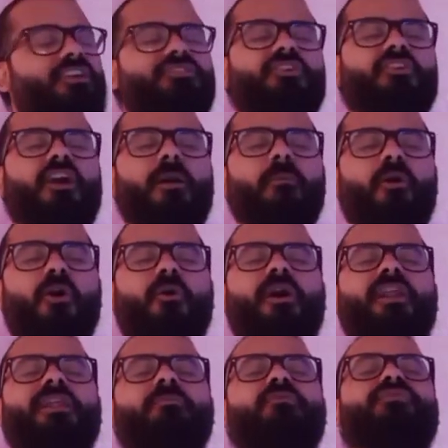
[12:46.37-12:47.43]
الاحترام
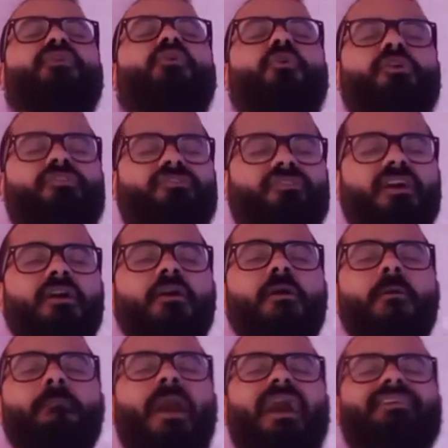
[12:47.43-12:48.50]
هو اللي بفلوس
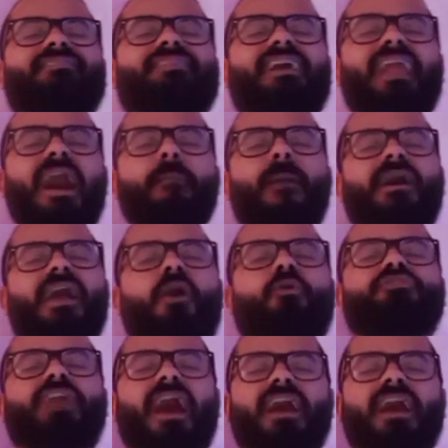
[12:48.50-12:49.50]
مع السلامة يا